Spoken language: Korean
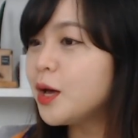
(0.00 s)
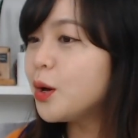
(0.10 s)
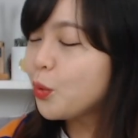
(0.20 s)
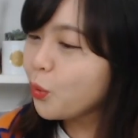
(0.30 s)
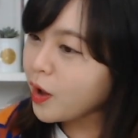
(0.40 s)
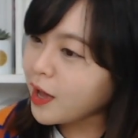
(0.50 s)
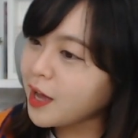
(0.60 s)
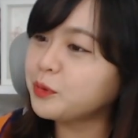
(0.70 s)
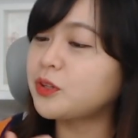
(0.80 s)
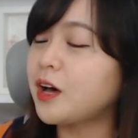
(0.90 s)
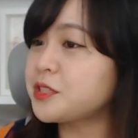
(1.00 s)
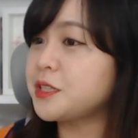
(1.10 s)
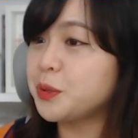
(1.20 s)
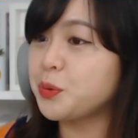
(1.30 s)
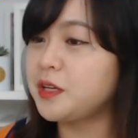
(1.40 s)
와부터 하셔야
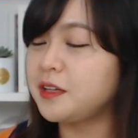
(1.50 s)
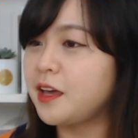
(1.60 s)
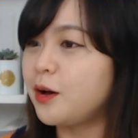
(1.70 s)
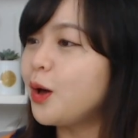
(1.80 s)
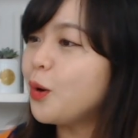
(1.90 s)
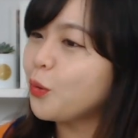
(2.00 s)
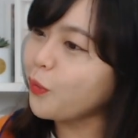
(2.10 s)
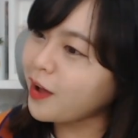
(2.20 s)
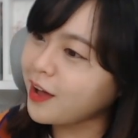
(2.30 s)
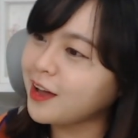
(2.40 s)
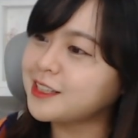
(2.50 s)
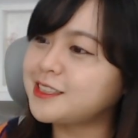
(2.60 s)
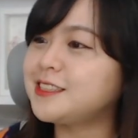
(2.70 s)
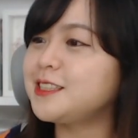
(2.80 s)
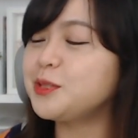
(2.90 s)
쉐도잉이에요. 와,
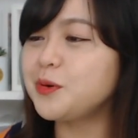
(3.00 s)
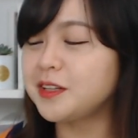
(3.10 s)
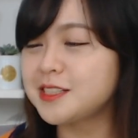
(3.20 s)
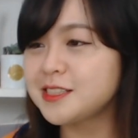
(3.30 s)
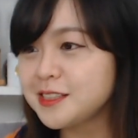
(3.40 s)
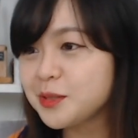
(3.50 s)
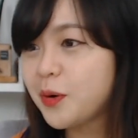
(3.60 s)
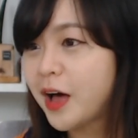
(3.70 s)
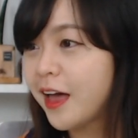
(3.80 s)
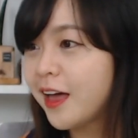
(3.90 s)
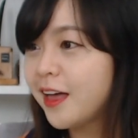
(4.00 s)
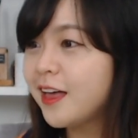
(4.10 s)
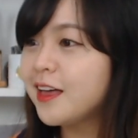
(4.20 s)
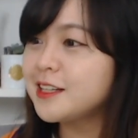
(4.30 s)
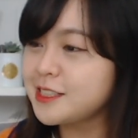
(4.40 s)
시간 过得真快.
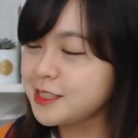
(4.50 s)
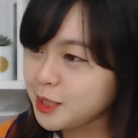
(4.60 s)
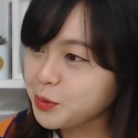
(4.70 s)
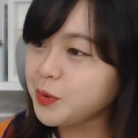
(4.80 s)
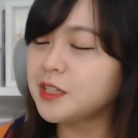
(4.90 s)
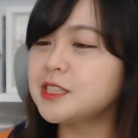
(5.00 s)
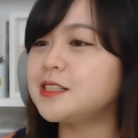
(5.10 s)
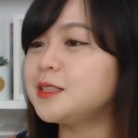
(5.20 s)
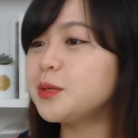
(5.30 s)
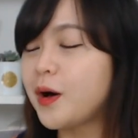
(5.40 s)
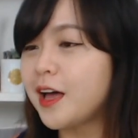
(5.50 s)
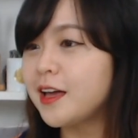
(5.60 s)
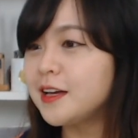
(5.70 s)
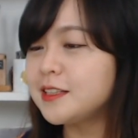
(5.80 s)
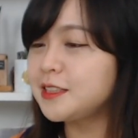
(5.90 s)
시간 过得真快. 자,
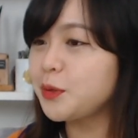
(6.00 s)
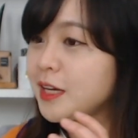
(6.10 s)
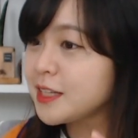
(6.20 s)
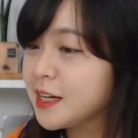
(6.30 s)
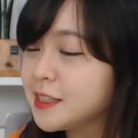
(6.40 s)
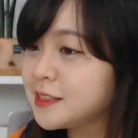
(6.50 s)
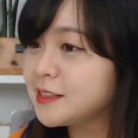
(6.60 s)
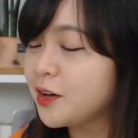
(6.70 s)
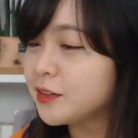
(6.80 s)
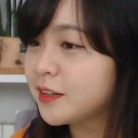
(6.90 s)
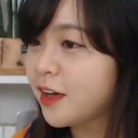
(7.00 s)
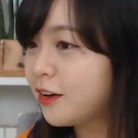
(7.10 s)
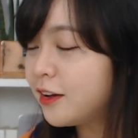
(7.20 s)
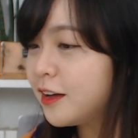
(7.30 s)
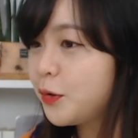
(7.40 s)
근데 회사에 있을 때 어때요?
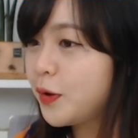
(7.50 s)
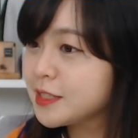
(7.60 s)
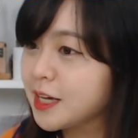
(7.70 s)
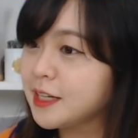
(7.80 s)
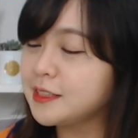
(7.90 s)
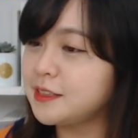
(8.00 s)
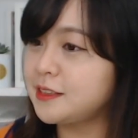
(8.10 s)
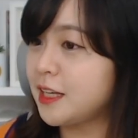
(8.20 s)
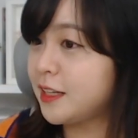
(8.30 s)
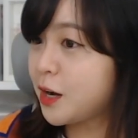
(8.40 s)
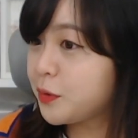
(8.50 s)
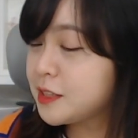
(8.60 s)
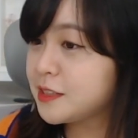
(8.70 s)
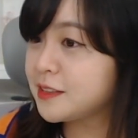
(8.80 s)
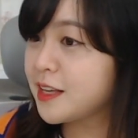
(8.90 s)
회사에 있을 때 일하고
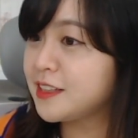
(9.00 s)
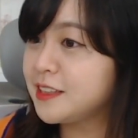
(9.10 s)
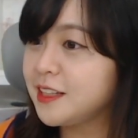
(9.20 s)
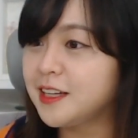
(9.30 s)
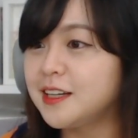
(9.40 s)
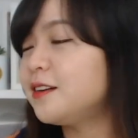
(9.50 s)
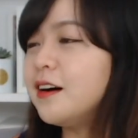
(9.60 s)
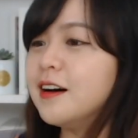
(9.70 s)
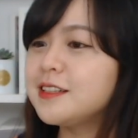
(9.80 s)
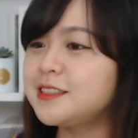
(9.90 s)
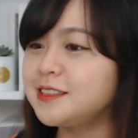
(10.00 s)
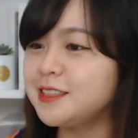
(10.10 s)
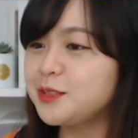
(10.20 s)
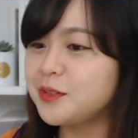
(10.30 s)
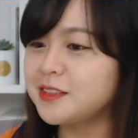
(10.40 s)
있을 때는 아,
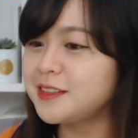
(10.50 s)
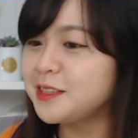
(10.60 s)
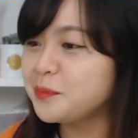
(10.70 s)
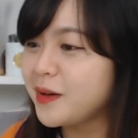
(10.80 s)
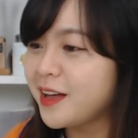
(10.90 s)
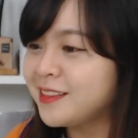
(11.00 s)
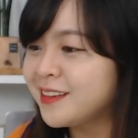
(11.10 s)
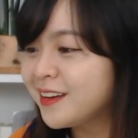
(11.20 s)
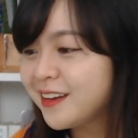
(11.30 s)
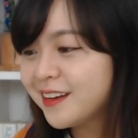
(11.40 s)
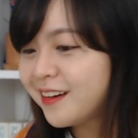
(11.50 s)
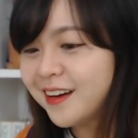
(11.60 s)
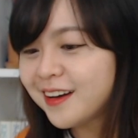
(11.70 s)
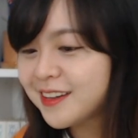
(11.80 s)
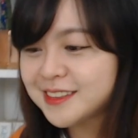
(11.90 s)
시간 过得挺慢.
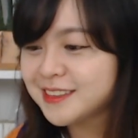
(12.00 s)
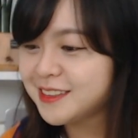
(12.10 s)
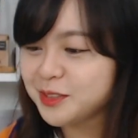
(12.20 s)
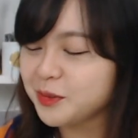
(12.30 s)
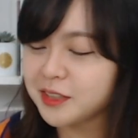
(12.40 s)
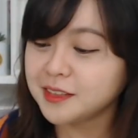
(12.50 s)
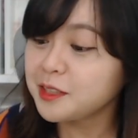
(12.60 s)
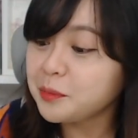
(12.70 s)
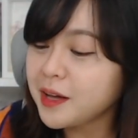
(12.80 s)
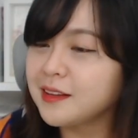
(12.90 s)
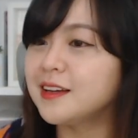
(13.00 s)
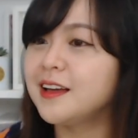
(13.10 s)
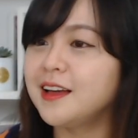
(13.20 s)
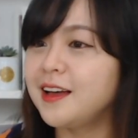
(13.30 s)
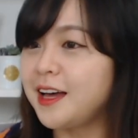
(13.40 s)
아, 시간 过得挺慢.
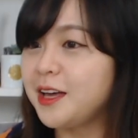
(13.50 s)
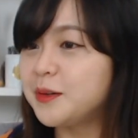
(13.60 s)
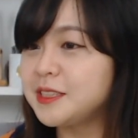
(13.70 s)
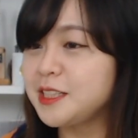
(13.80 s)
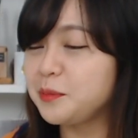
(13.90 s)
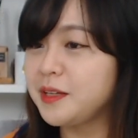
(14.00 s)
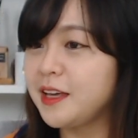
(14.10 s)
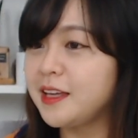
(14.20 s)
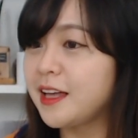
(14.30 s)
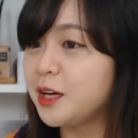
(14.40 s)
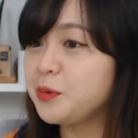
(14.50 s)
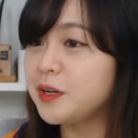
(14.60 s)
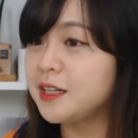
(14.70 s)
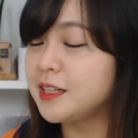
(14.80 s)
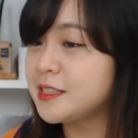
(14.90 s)

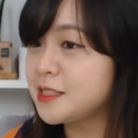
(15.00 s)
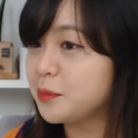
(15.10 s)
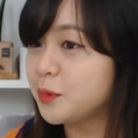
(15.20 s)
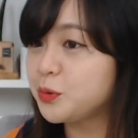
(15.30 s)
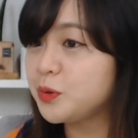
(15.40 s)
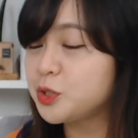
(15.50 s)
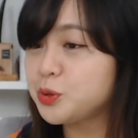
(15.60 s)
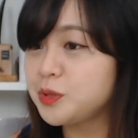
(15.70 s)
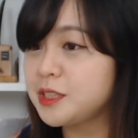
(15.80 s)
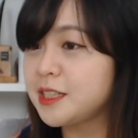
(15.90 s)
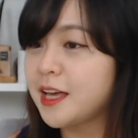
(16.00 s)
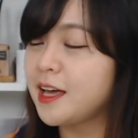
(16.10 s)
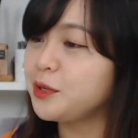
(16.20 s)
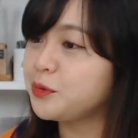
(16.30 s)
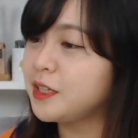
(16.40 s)

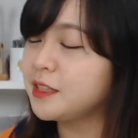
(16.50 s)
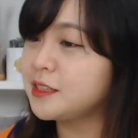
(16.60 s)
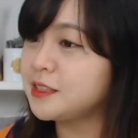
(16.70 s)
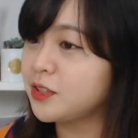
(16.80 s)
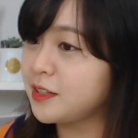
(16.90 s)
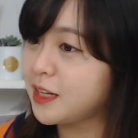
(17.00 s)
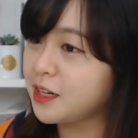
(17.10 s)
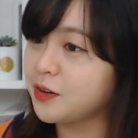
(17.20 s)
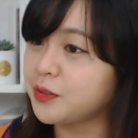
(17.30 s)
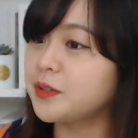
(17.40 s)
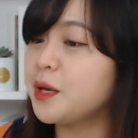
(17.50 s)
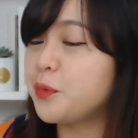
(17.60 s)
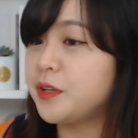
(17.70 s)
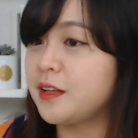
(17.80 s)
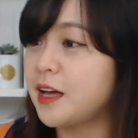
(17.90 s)
还有下面韩国人怎么过春节？한국인들은 설날을 어떻게
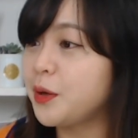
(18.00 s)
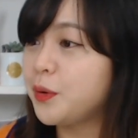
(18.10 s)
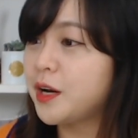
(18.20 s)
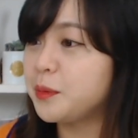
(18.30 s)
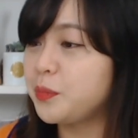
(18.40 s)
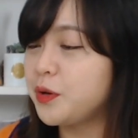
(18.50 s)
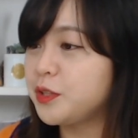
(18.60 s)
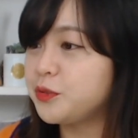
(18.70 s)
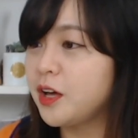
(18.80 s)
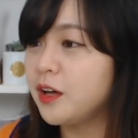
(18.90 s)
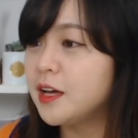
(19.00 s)
보내나요? 라는 표현이고요.